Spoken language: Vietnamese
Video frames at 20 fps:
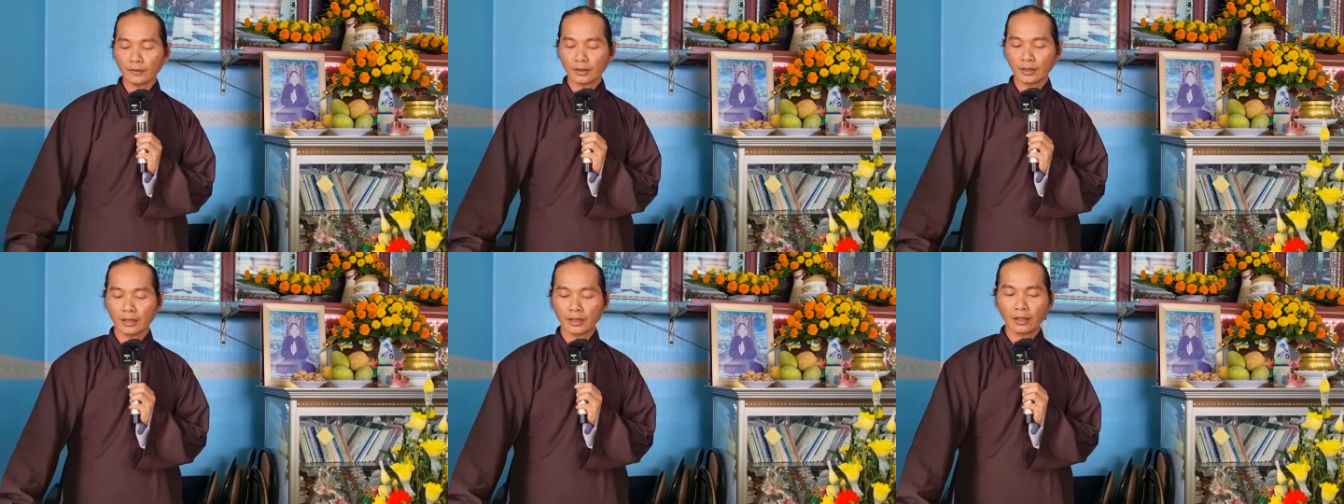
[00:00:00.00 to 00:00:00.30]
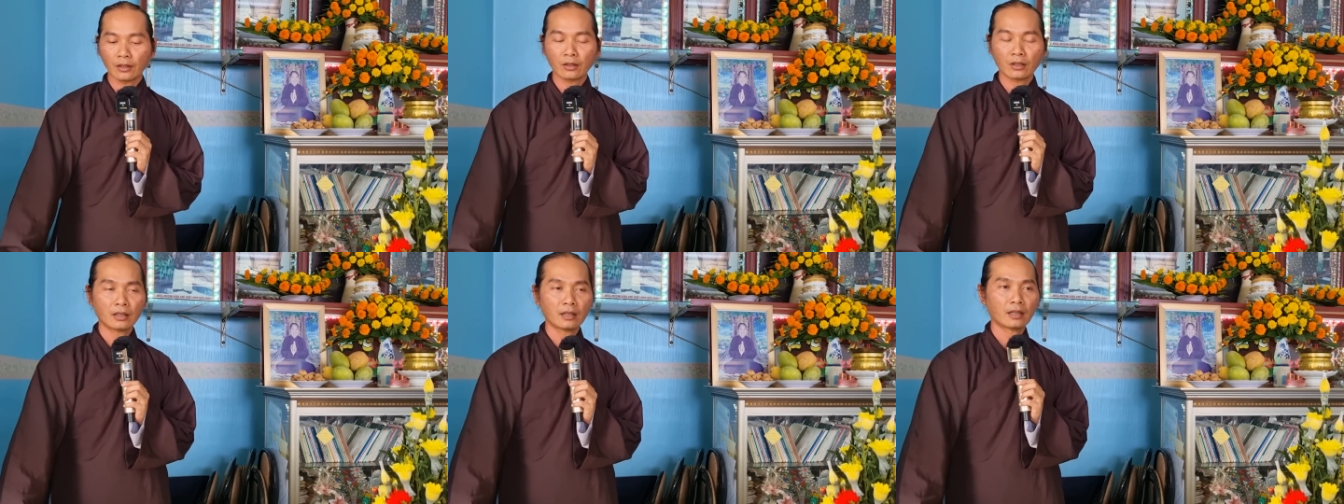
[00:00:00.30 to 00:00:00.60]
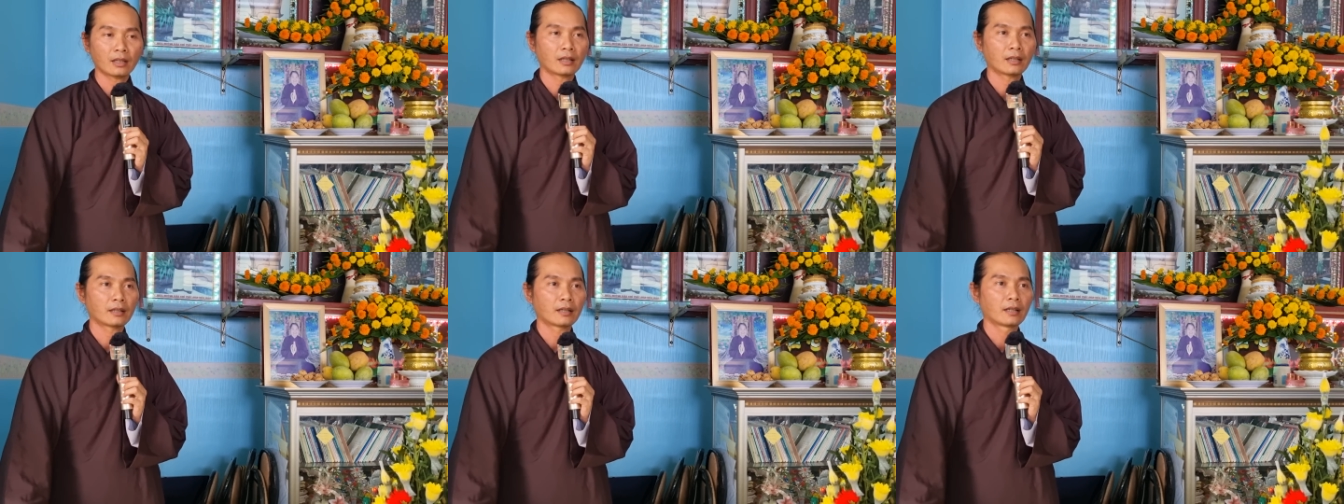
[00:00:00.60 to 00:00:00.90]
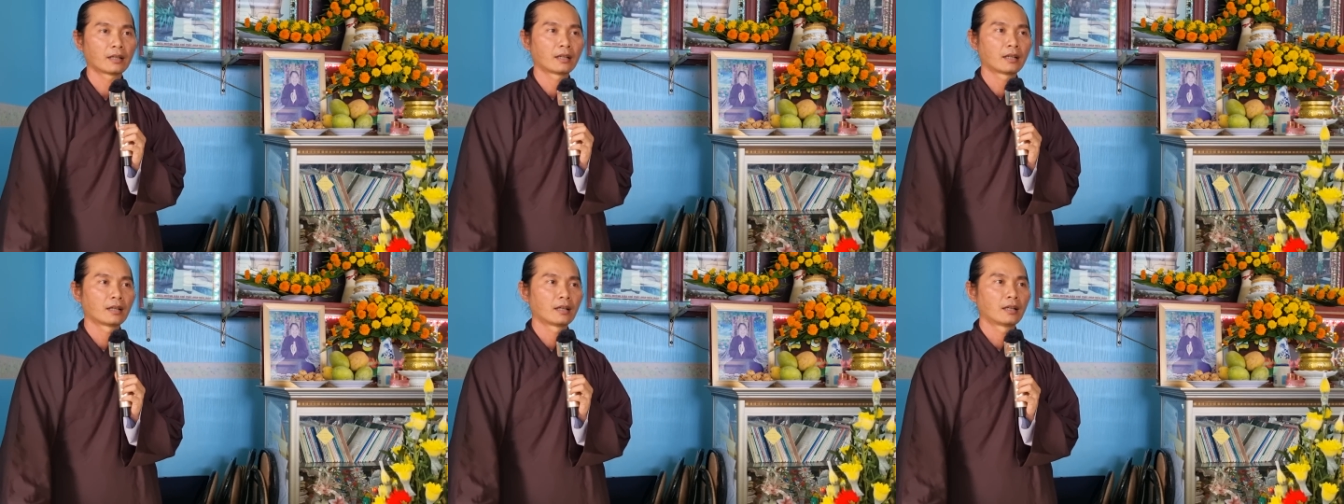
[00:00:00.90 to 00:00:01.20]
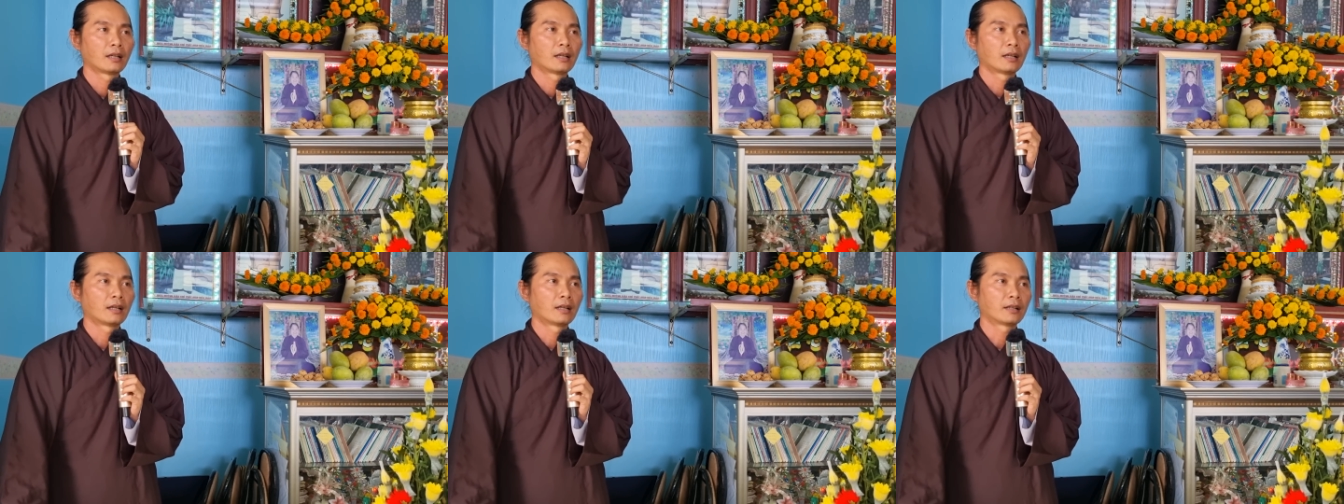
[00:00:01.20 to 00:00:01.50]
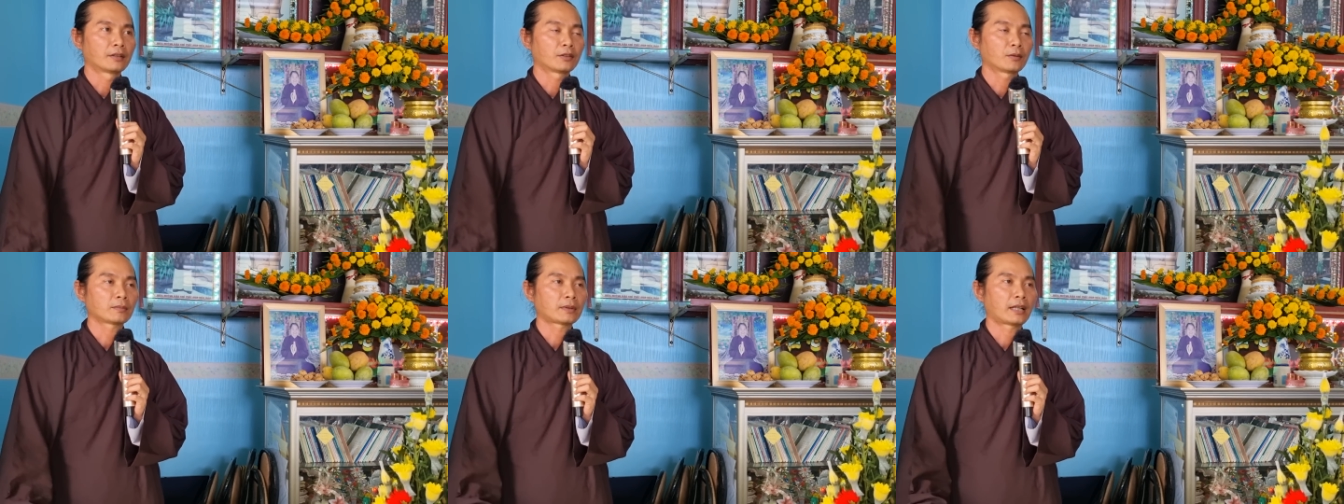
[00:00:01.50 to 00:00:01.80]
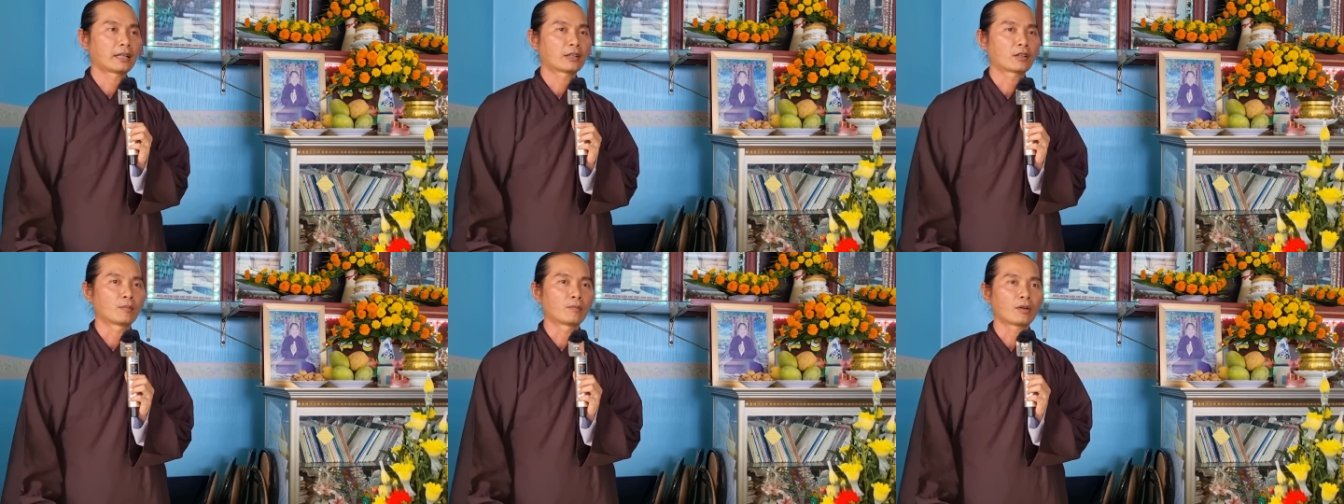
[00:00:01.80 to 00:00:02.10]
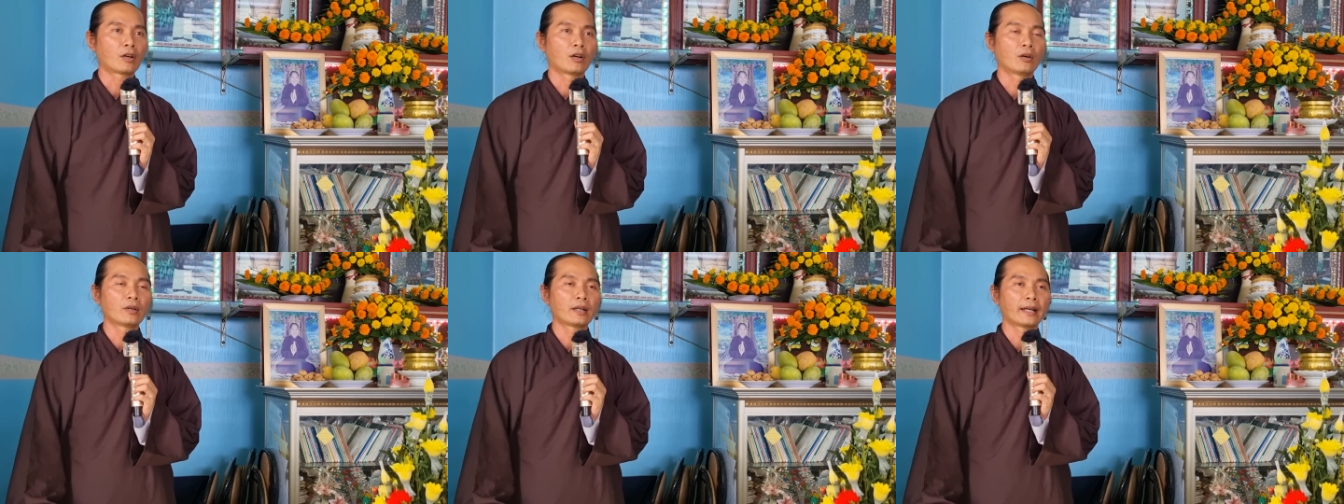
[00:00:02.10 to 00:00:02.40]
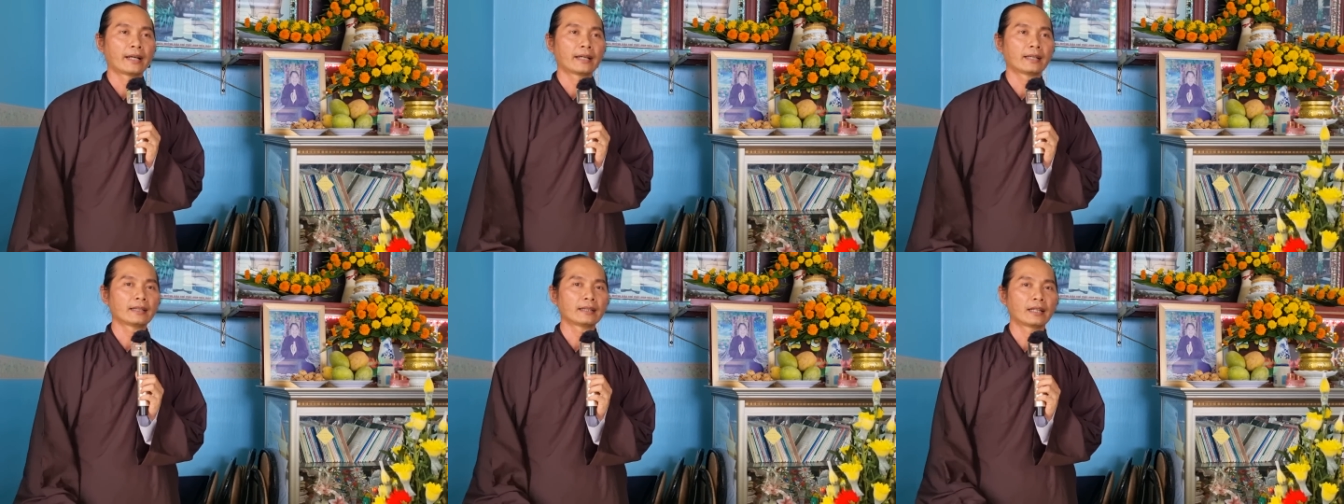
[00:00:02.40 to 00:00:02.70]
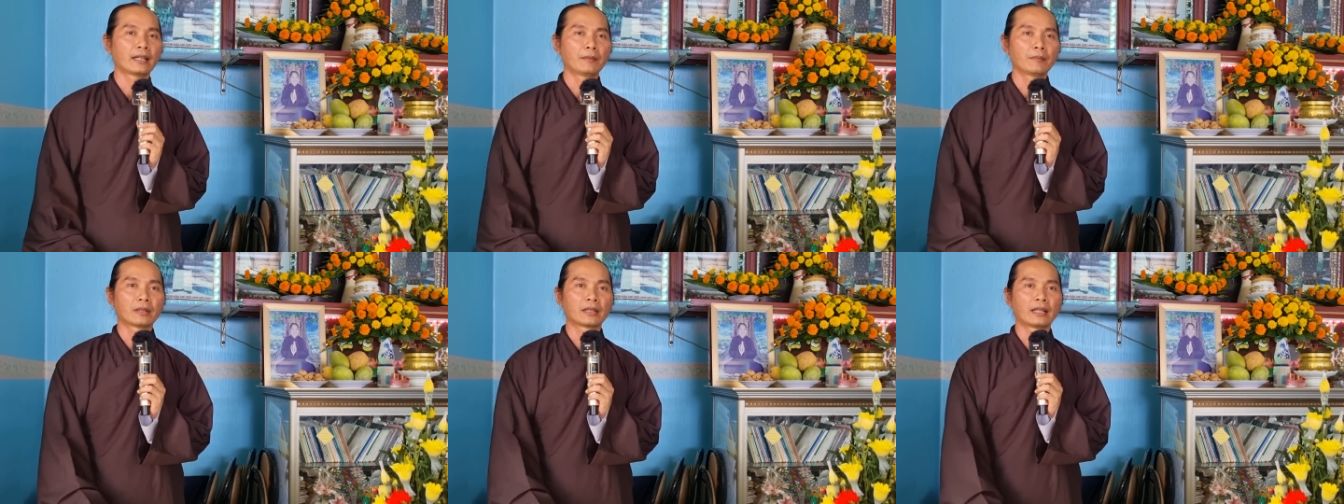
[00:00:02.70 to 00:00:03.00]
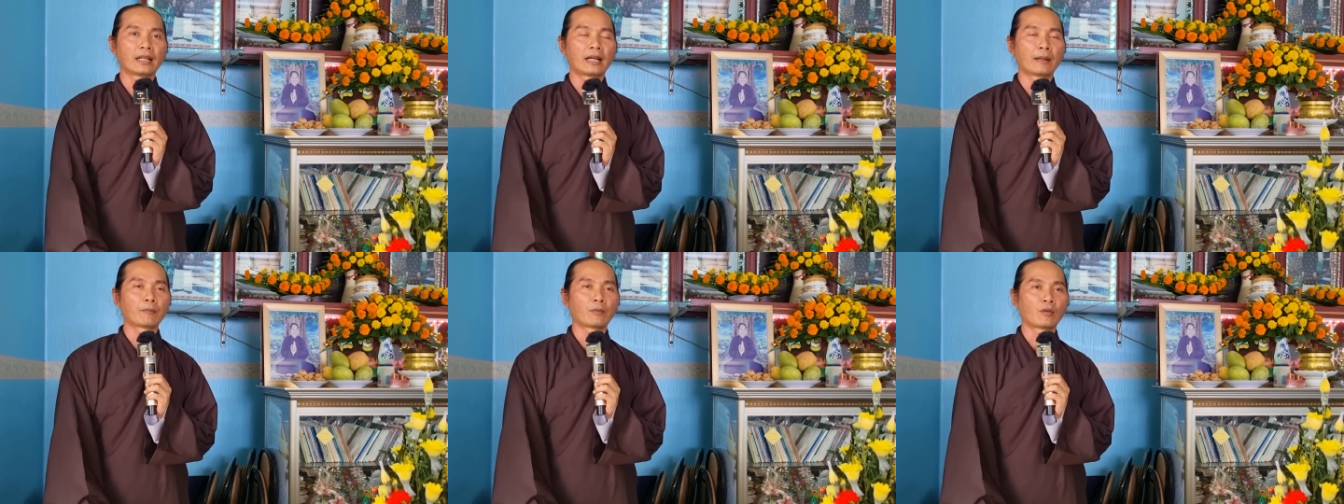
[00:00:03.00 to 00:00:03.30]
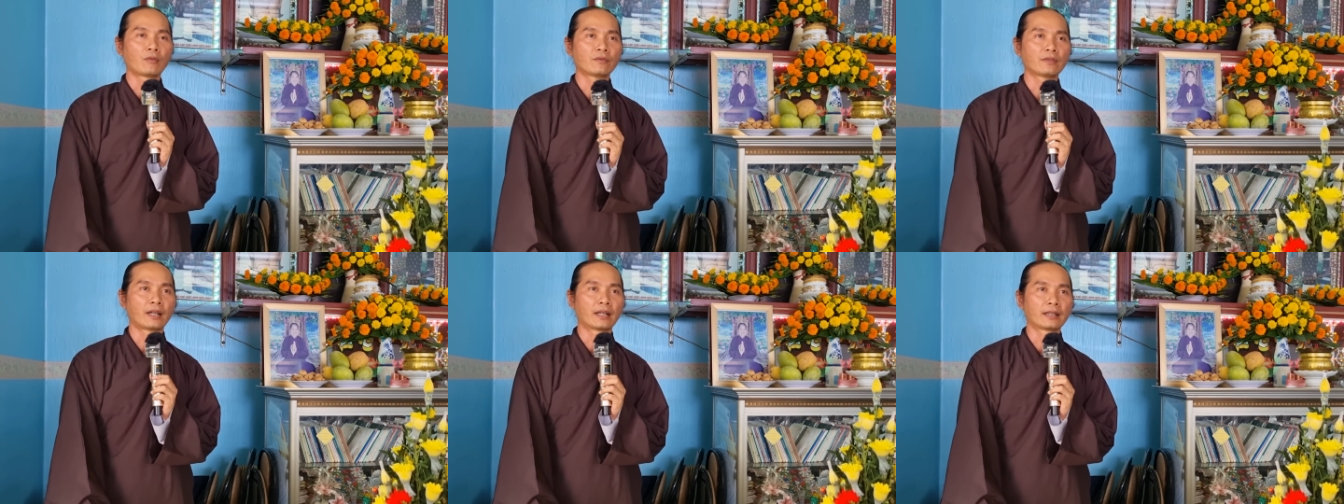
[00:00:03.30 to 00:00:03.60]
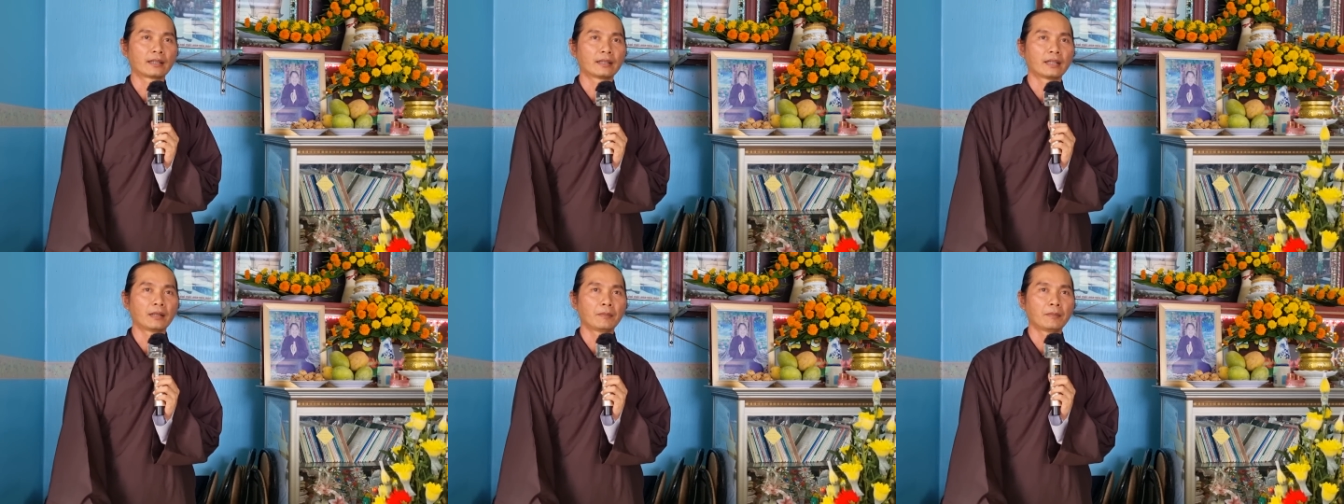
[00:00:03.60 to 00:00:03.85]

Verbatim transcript: Thì thôi chúng ta cũng cố gắng để mình làm bổn phận,